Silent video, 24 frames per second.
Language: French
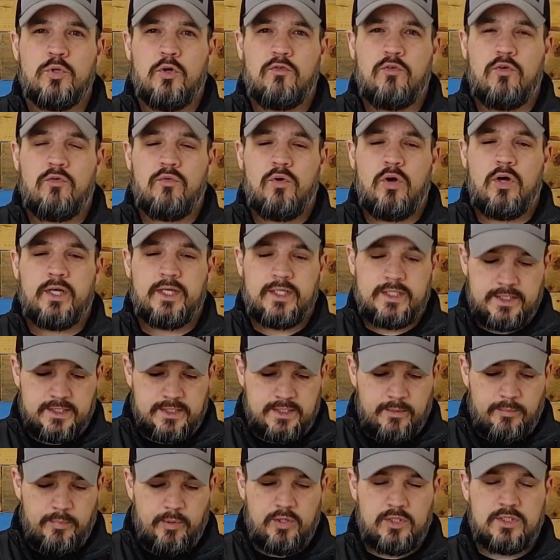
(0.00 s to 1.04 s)
puis on va voir qu'est-ce
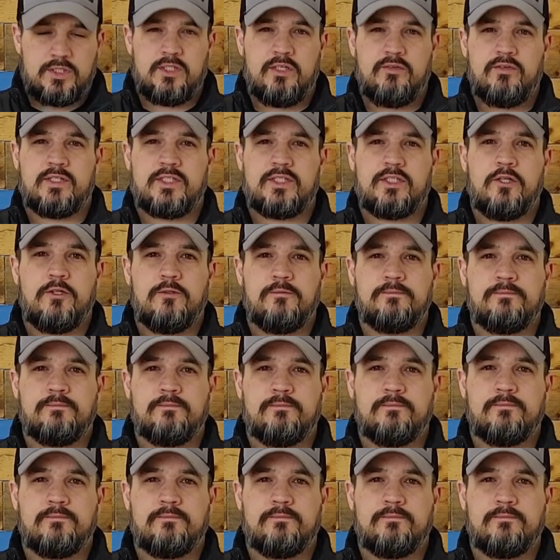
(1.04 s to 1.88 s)
qui s'est passé avec ça.